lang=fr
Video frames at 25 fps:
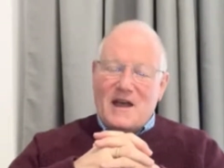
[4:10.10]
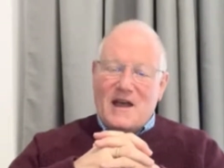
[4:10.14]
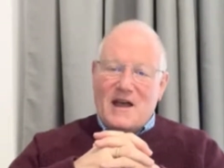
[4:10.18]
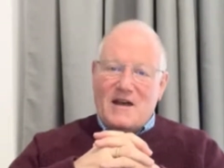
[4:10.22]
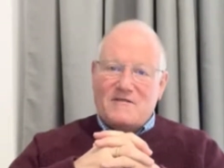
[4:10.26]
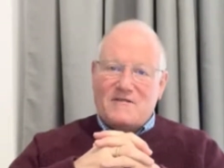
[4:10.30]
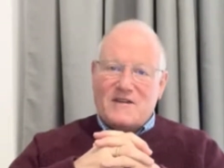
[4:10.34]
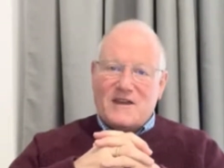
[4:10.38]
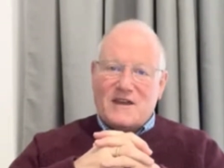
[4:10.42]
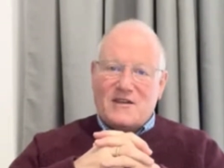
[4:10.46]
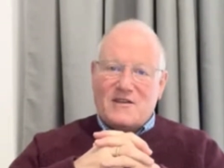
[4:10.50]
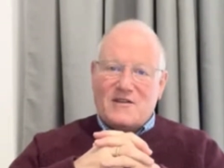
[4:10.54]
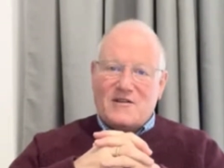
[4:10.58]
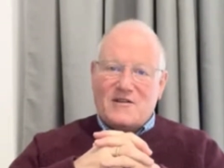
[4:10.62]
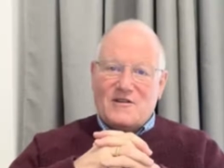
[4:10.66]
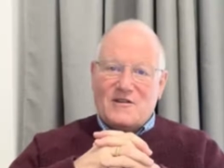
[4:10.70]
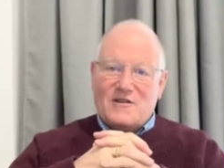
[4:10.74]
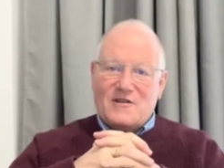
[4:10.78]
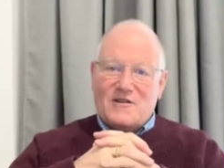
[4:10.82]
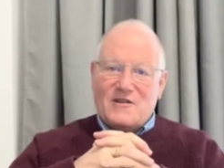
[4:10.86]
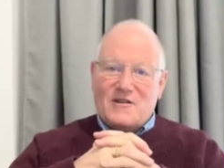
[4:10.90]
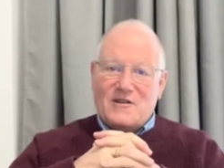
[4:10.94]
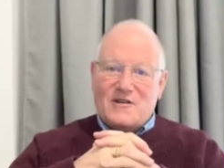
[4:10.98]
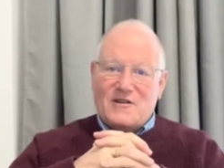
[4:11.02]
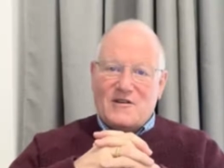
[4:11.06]
avec
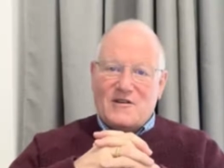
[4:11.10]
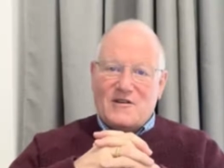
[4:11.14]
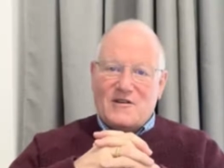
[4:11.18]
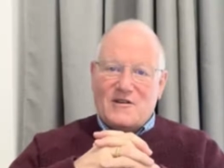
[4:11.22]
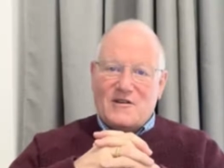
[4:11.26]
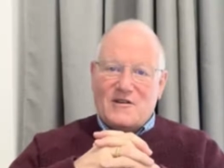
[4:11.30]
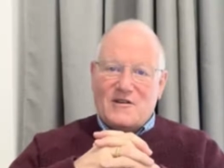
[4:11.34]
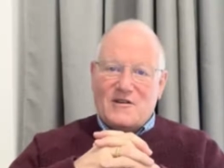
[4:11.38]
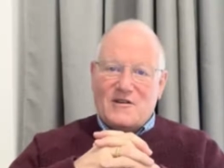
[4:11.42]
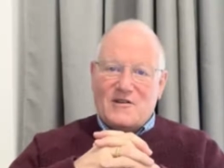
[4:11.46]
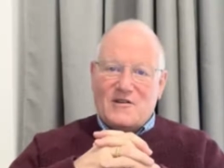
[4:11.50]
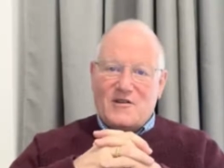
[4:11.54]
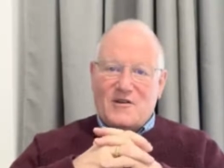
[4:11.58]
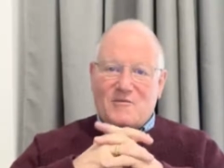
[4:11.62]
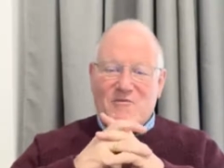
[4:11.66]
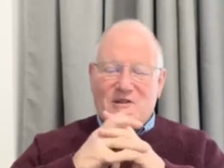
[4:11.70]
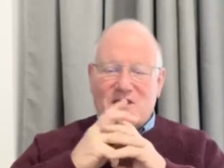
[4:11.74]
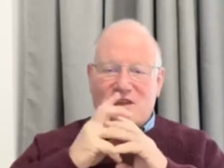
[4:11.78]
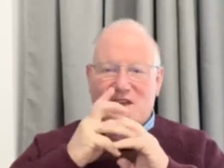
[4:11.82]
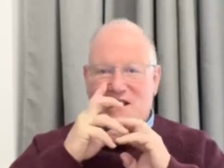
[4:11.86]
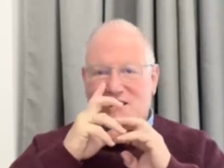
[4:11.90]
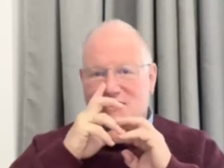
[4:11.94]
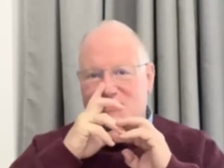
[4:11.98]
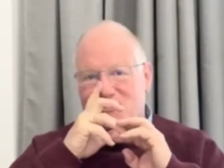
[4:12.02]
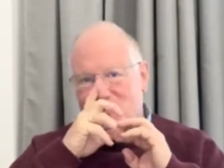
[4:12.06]
euh,
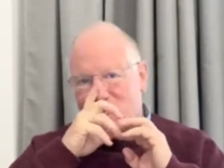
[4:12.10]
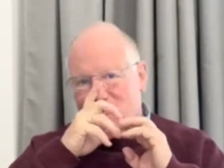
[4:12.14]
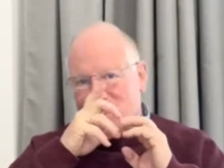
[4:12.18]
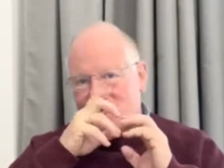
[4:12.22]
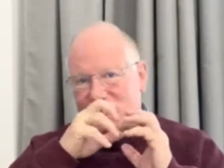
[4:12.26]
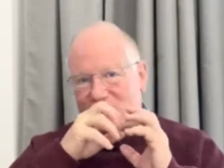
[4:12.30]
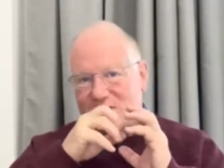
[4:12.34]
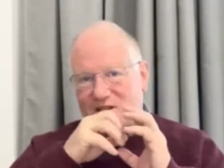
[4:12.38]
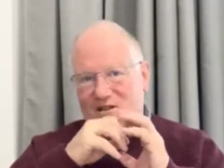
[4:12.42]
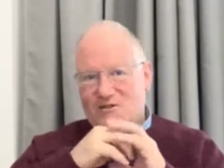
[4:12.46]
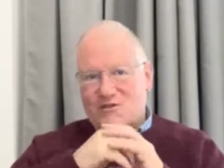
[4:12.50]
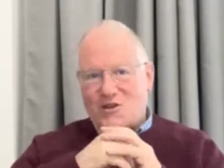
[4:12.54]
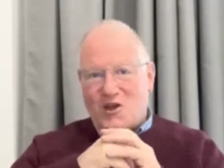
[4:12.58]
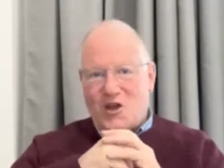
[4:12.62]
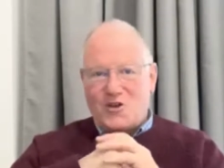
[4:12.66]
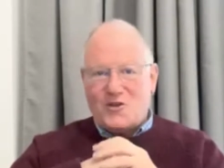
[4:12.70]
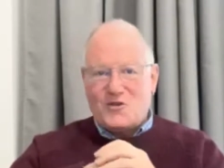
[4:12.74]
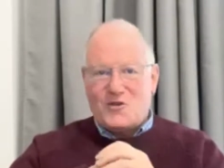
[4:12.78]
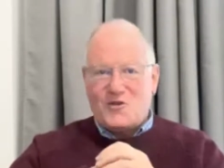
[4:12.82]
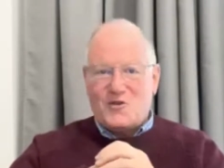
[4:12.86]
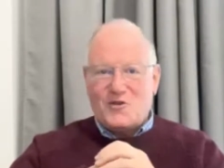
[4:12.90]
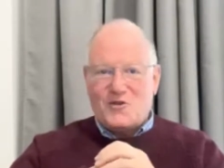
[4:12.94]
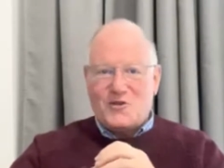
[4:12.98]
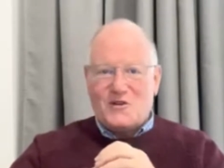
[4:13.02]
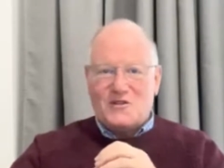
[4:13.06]
l'obligation de rendre
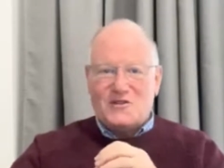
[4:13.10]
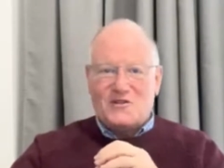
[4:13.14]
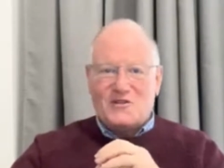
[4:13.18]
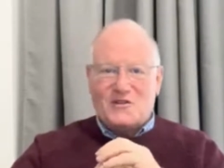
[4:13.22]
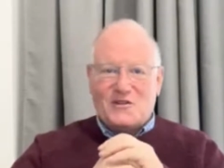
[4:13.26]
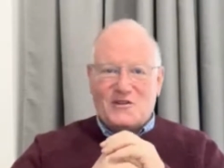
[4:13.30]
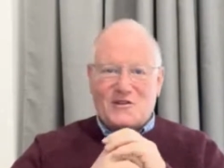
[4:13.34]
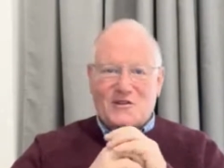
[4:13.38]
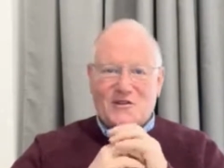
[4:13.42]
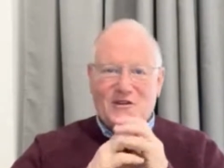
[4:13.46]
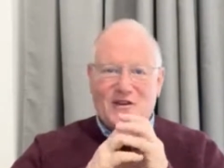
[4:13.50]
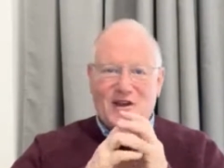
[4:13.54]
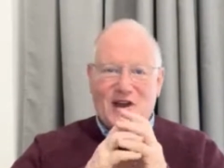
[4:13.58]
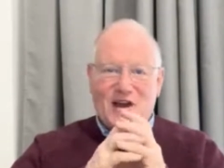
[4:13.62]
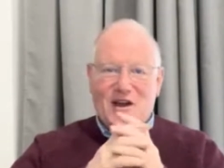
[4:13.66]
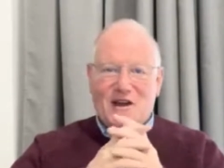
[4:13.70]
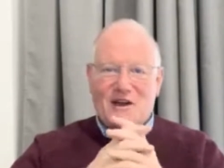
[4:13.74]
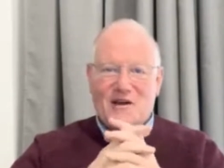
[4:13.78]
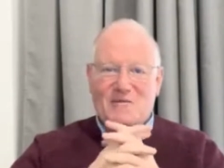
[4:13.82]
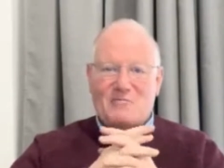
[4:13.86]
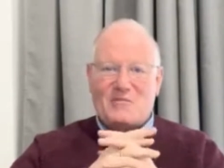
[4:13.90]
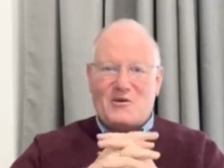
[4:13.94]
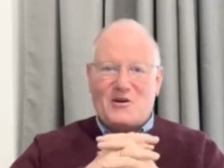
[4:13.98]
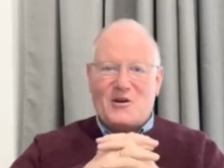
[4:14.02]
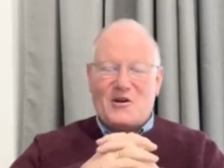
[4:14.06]
un culte euh, à
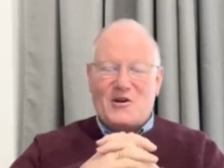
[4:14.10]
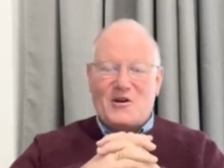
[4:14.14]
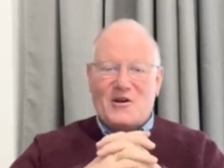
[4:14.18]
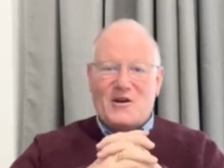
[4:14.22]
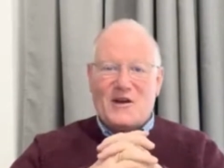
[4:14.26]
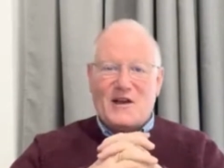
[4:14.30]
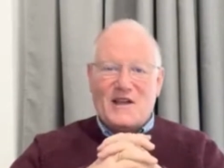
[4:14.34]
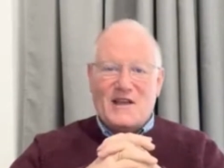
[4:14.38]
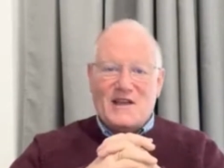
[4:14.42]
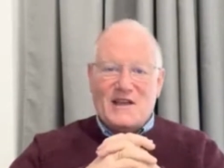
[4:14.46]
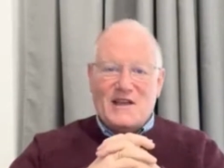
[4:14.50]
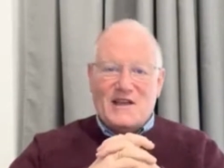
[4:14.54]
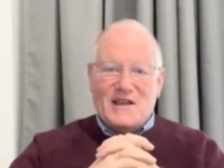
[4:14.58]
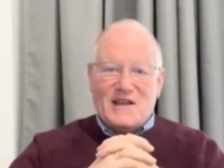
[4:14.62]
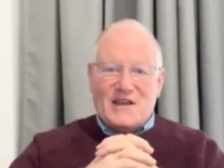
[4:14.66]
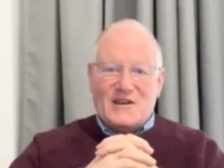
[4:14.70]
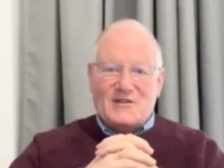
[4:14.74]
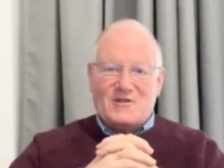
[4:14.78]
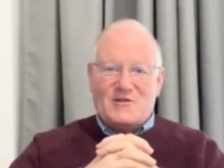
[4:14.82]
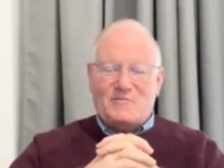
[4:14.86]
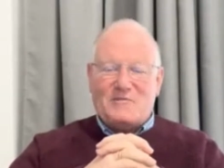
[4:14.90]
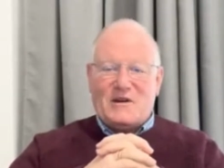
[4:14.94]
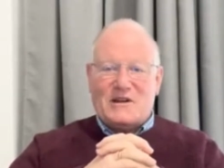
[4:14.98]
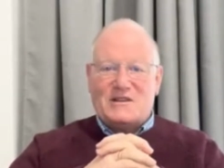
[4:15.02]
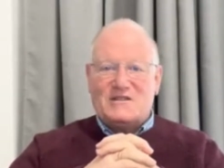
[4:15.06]
l'empereur
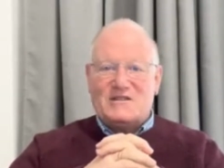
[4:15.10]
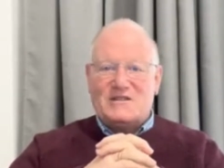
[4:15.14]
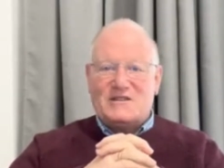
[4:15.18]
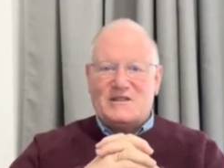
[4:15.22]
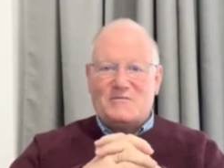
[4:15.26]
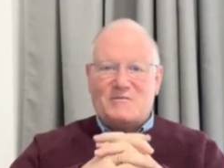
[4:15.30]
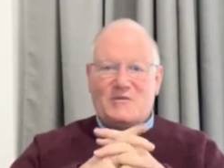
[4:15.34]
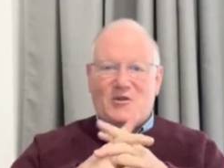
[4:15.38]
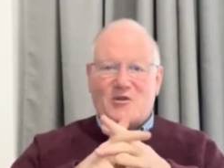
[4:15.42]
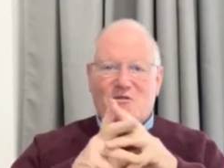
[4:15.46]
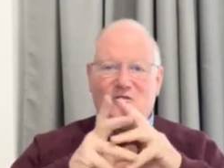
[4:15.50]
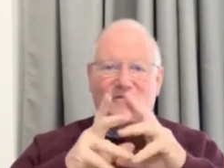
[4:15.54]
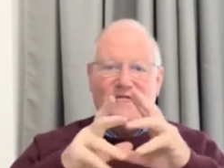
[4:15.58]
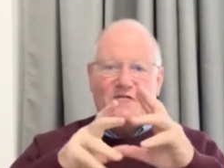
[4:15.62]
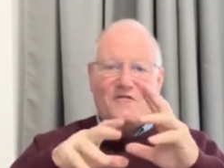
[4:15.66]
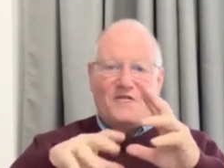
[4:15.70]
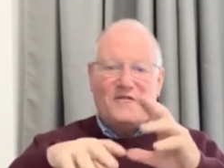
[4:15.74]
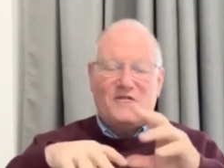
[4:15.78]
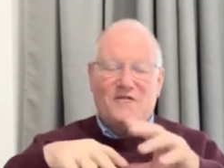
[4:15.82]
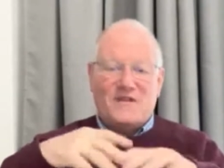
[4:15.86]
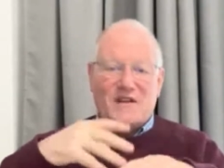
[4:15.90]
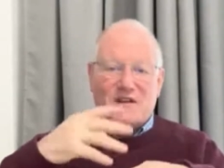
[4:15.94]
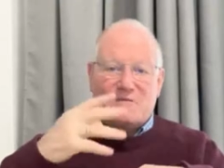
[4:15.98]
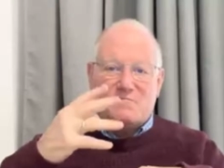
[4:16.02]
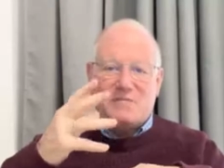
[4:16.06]
et de participer aux
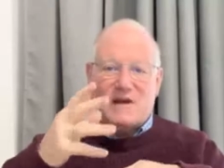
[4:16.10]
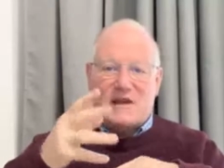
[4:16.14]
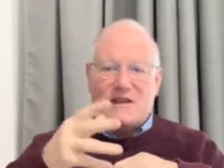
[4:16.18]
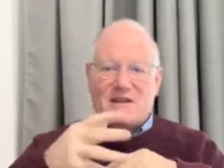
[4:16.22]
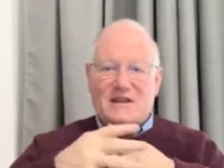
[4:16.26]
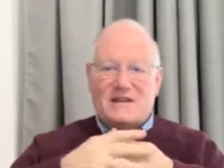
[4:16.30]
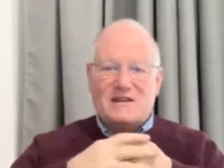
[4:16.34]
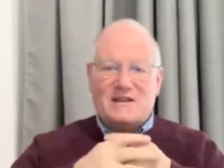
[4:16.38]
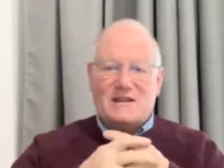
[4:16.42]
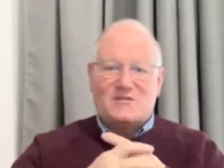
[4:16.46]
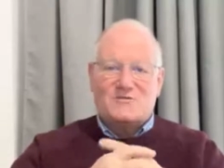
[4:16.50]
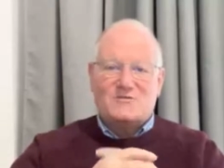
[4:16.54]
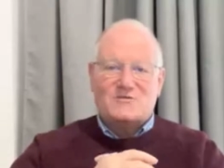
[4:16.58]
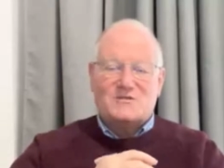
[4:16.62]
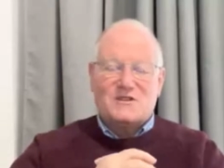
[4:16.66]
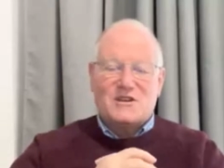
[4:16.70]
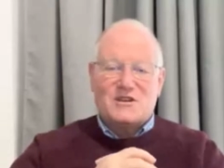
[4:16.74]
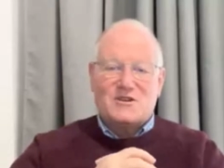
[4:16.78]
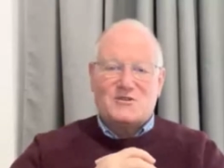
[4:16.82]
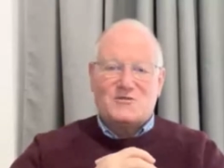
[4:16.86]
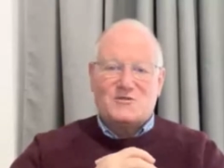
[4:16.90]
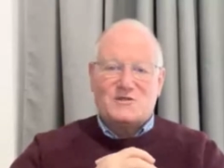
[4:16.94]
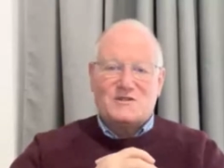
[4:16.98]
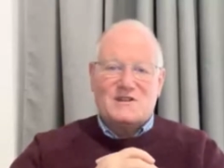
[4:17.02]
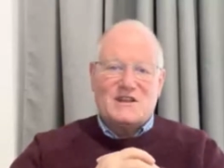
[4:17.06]
fêtes païennes et toutes
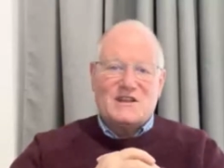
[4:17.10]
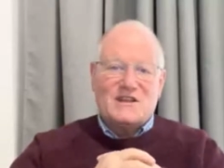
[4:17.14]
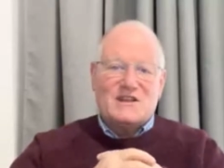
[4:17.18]
ces choses.